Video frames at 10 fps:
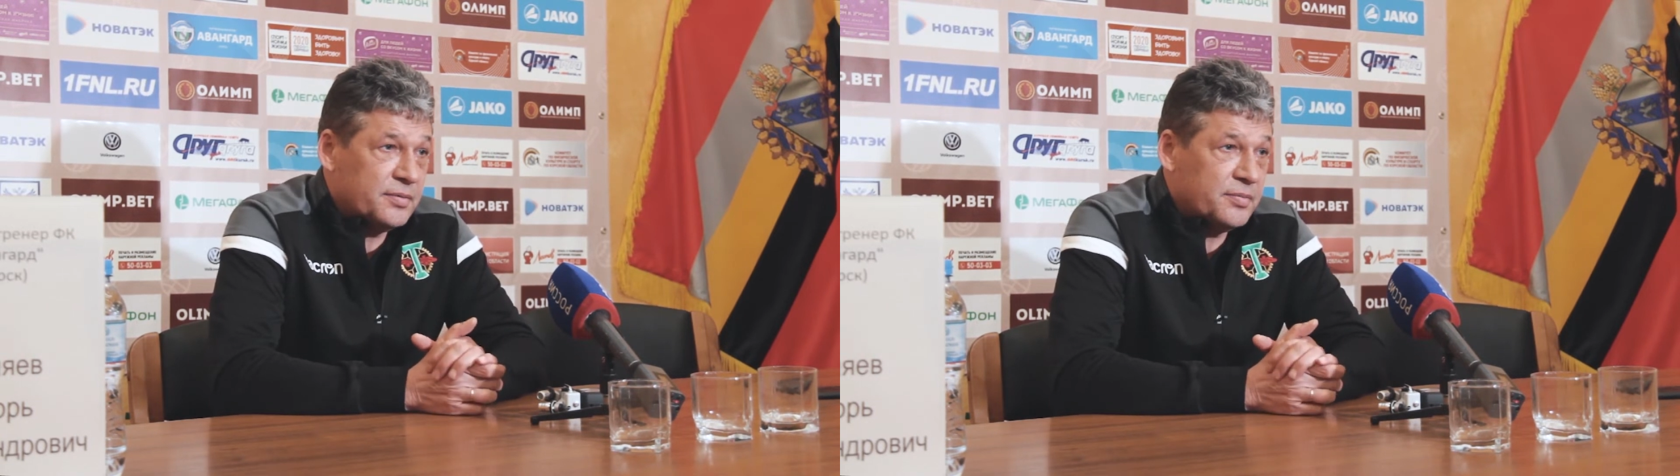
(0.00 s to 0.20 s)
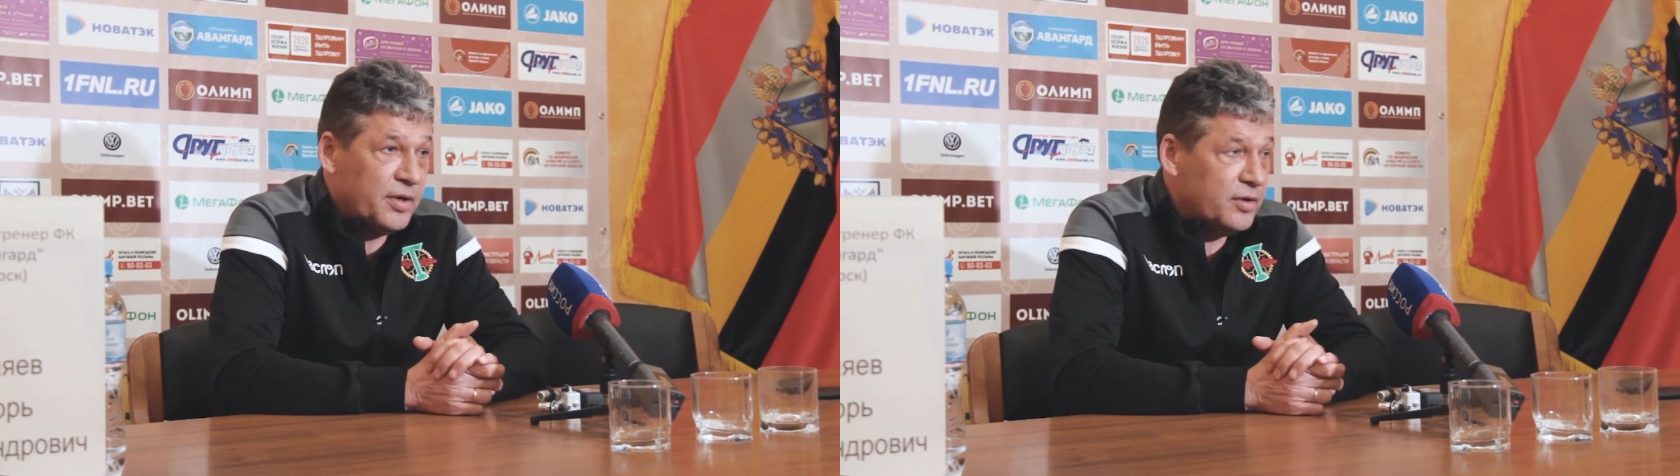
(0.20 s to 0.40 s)

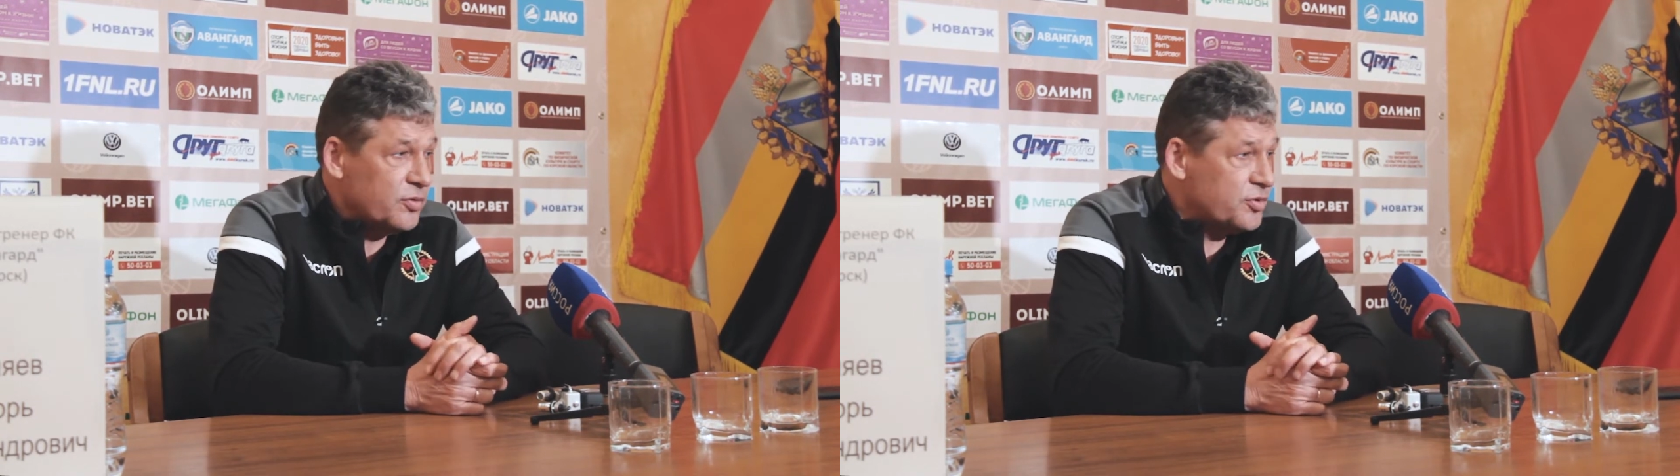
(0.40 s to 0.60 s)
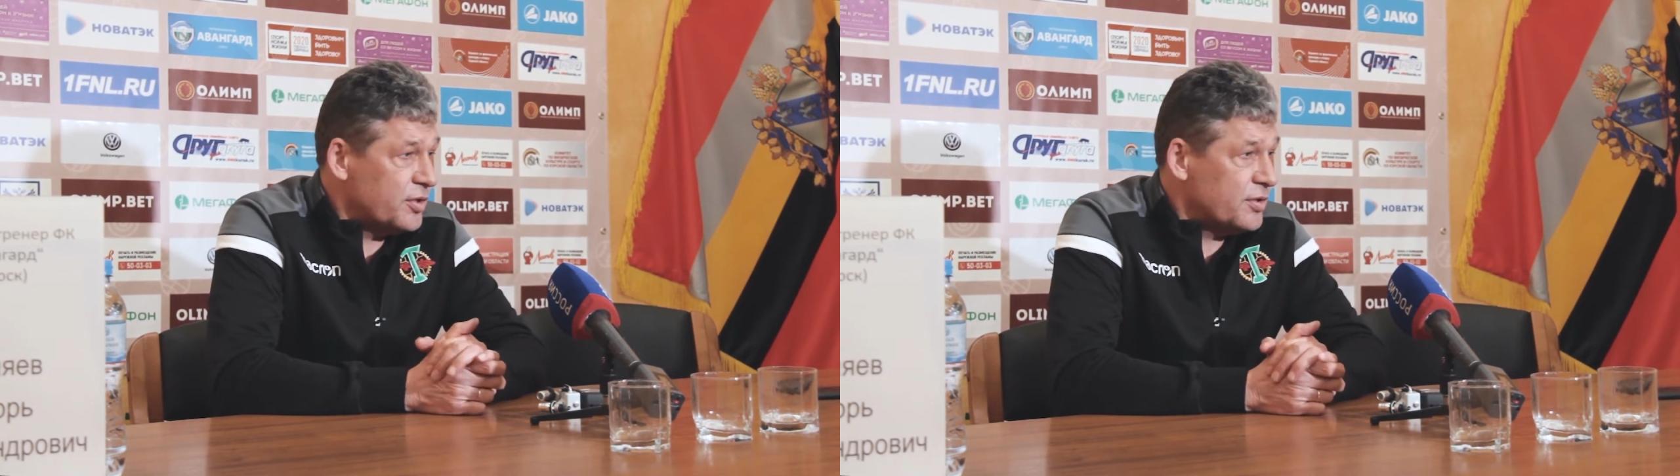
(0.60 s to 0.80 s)
с моей
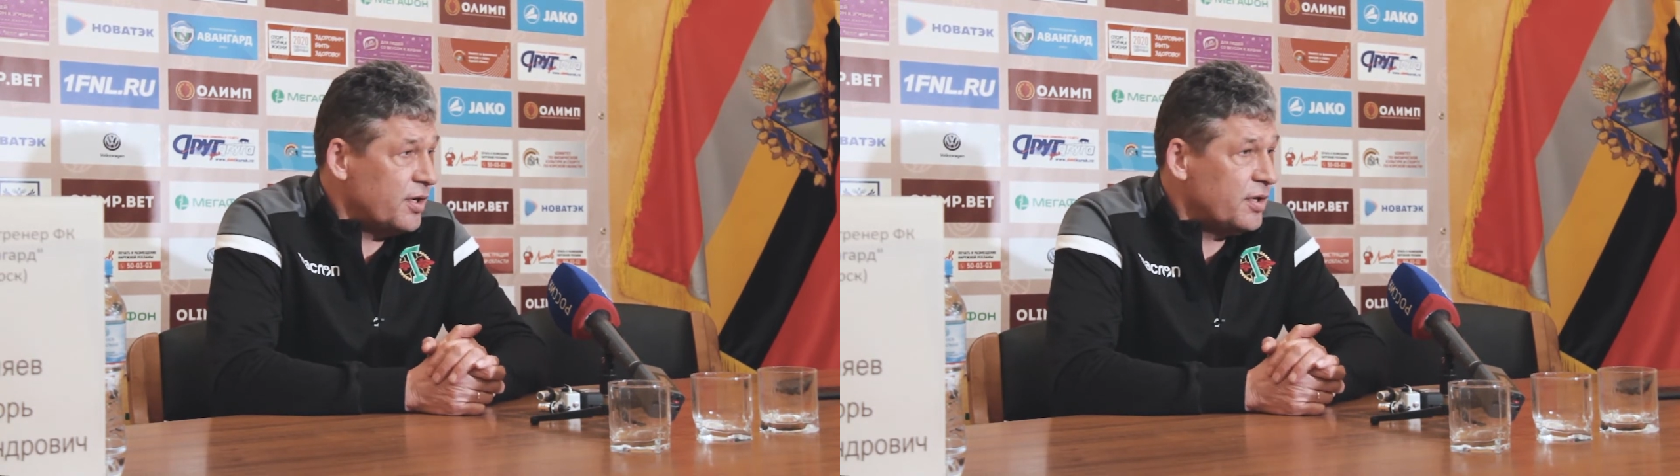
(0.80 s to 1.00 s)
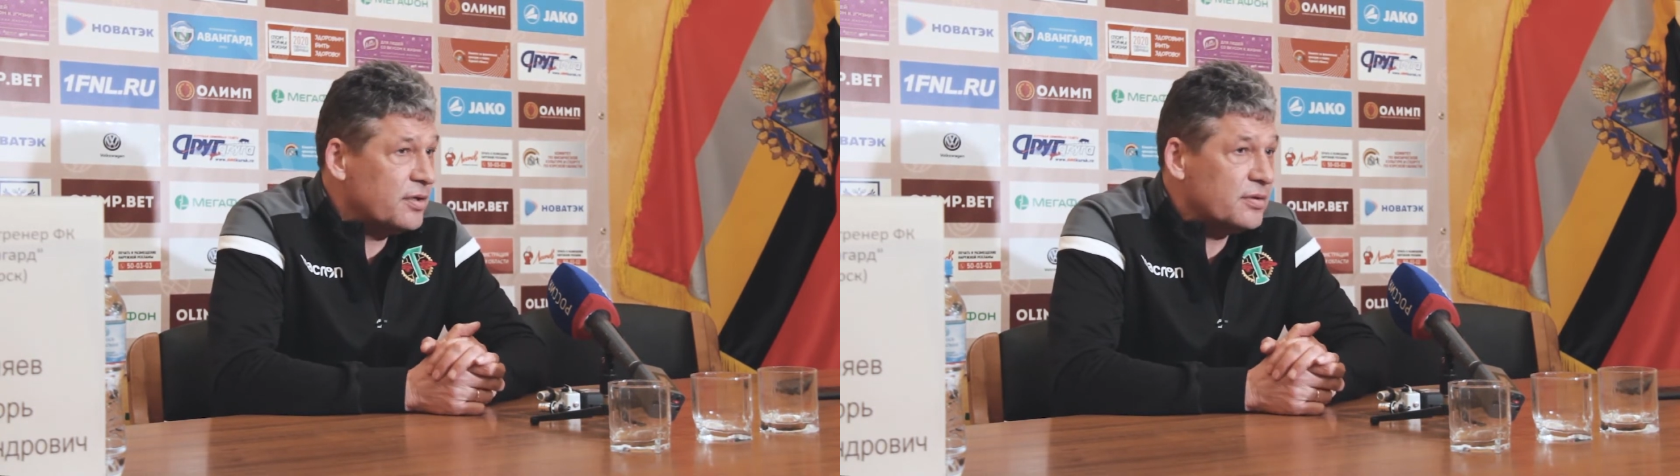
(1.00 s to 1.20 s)
точки
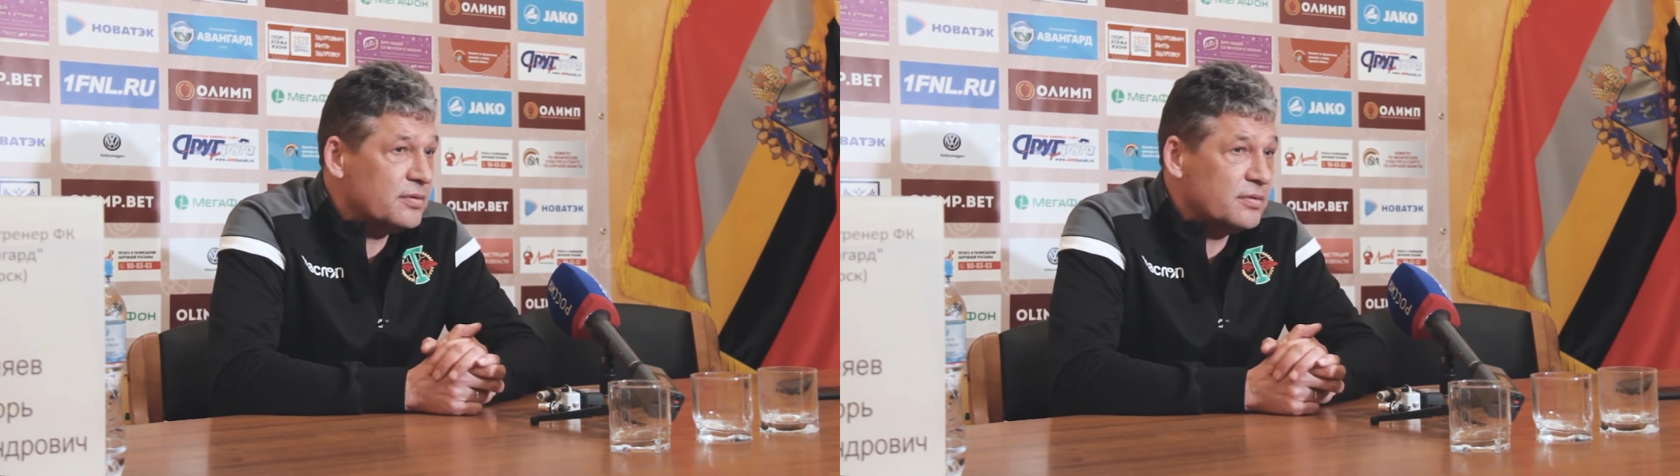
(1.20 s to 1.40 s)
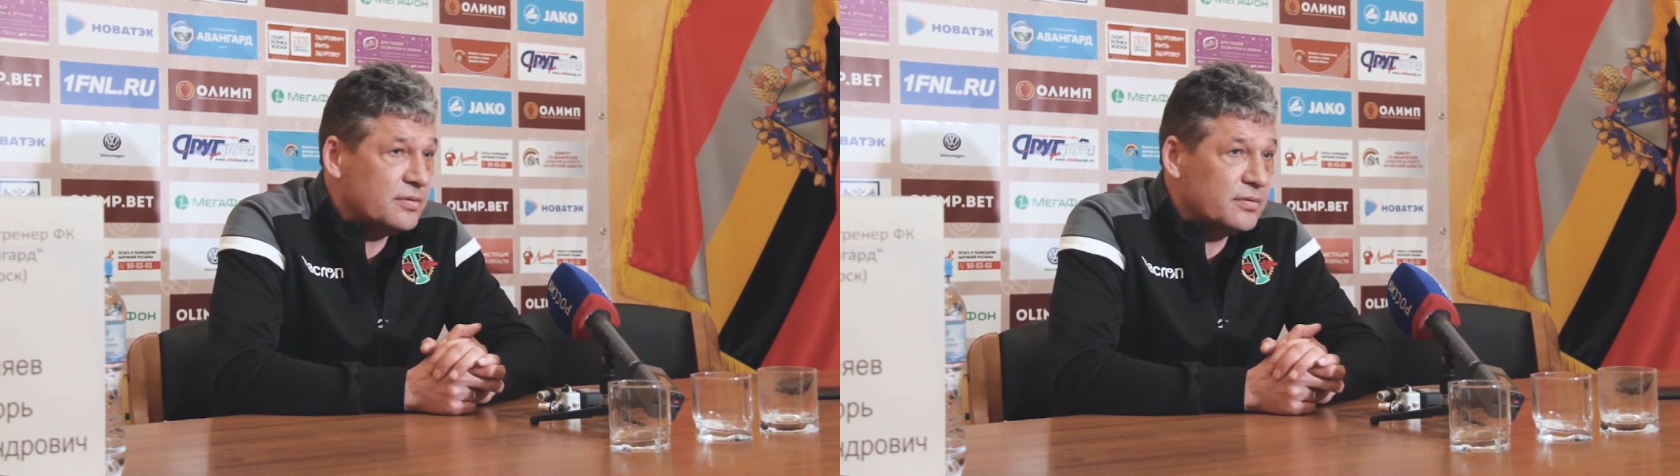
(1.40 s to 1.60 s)
зрения,
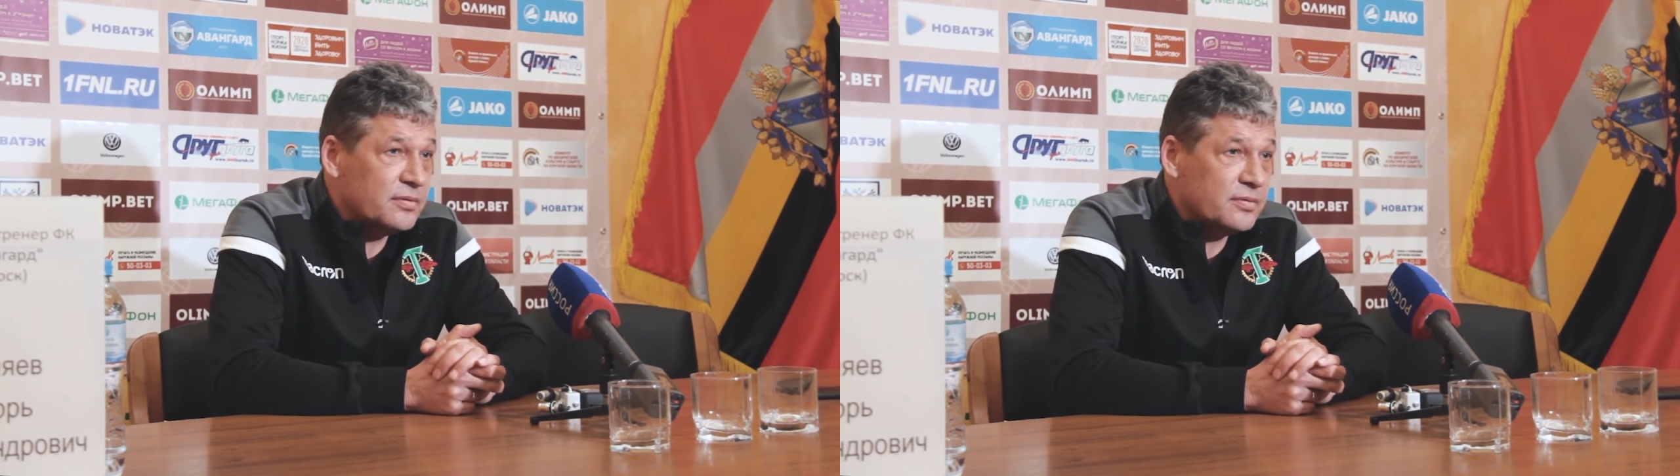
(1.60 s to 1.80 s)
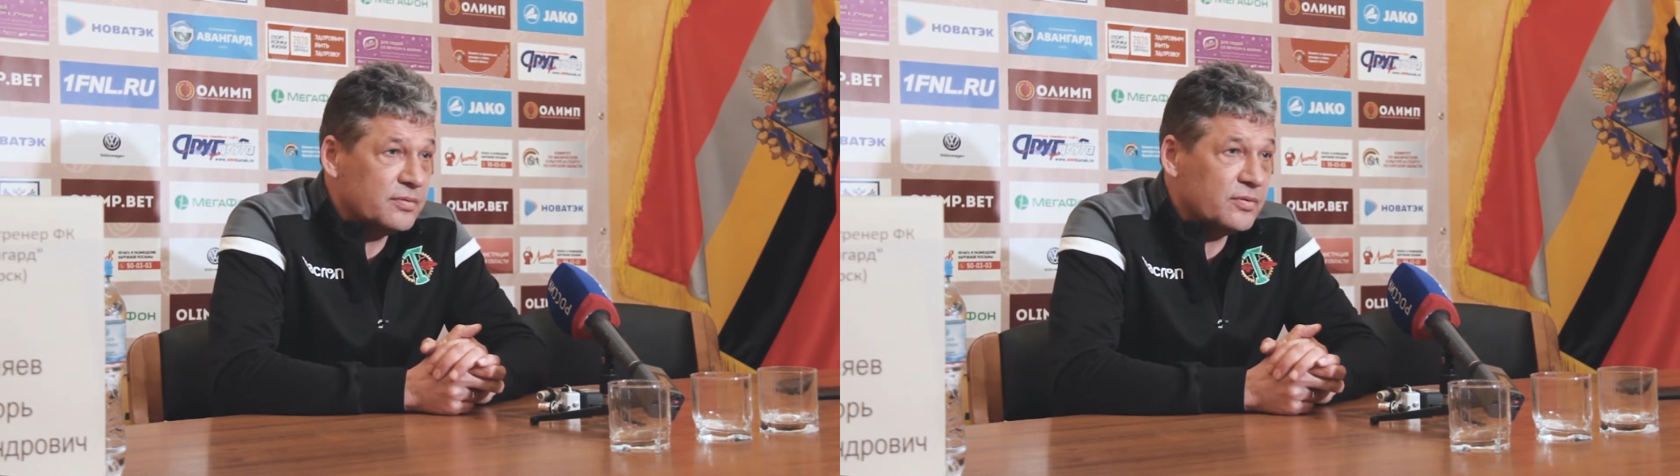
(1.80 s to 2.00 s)

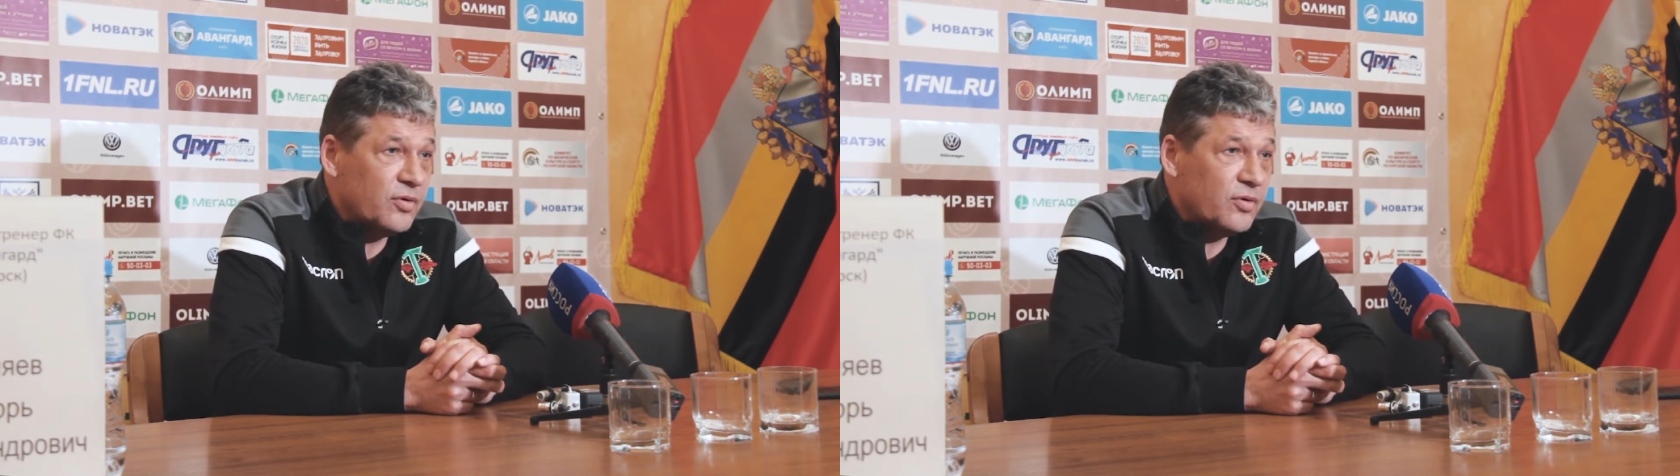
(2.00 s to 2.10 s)
э,